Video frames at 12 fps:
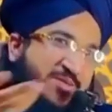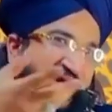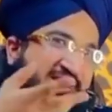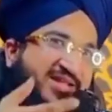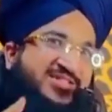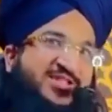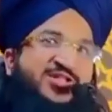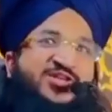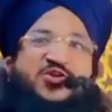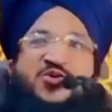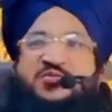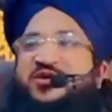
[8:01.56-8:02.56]
जो हमारे
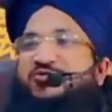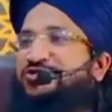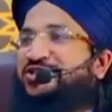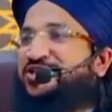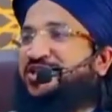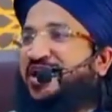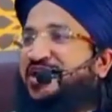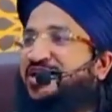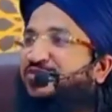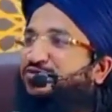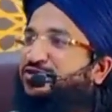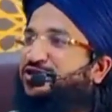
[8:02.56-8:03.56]
ज़िंदगियों में रोशनी है
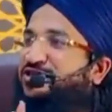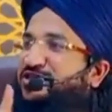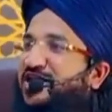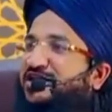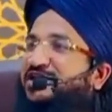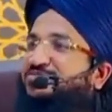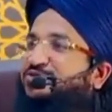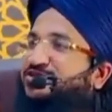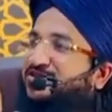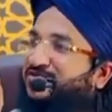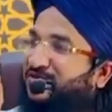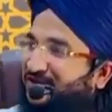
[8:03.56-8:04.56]
ये उसी चिराग
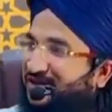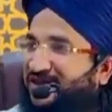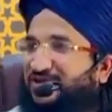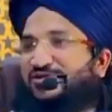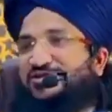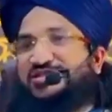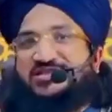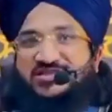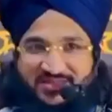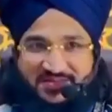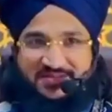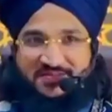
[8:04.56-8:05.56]
मुस्तफ़वी की रोशनी
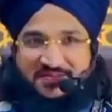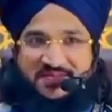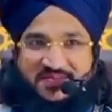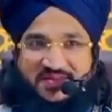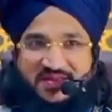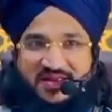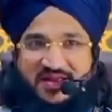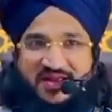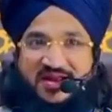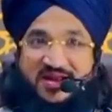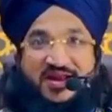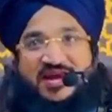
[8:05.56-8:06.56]
है
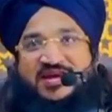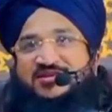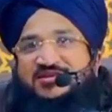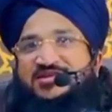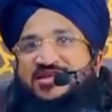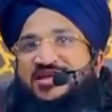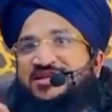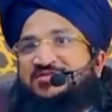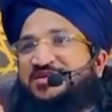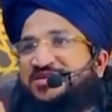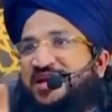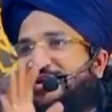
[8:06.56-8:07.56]
लेकिन चंद
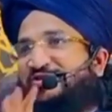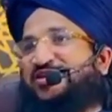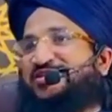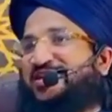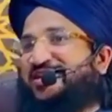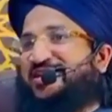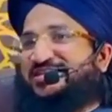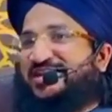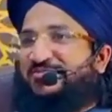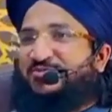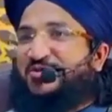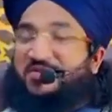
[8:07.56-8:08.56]
मिसालों के ज़रिए
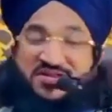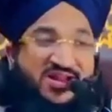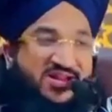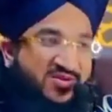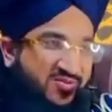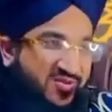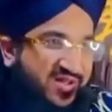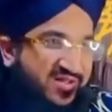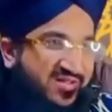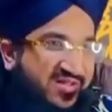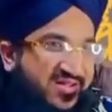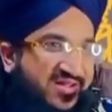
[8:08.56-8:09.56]
से आपको बताना होगा
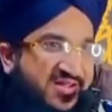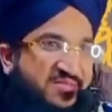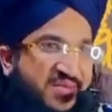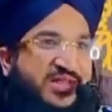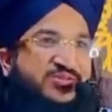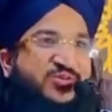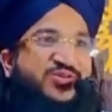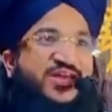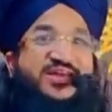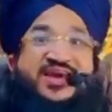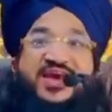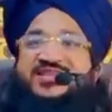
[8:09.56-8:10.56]
बाज़ लोग
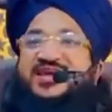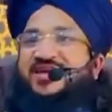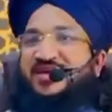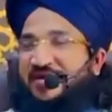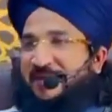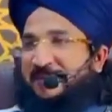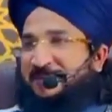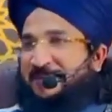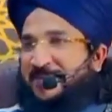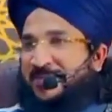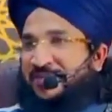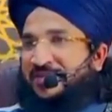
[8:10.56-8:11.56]
ये कहते हैं
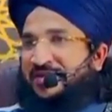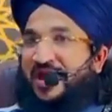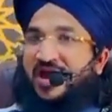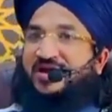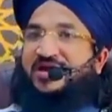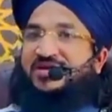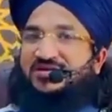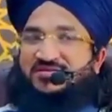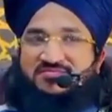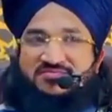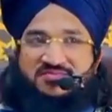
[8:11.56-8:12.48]
कि अगर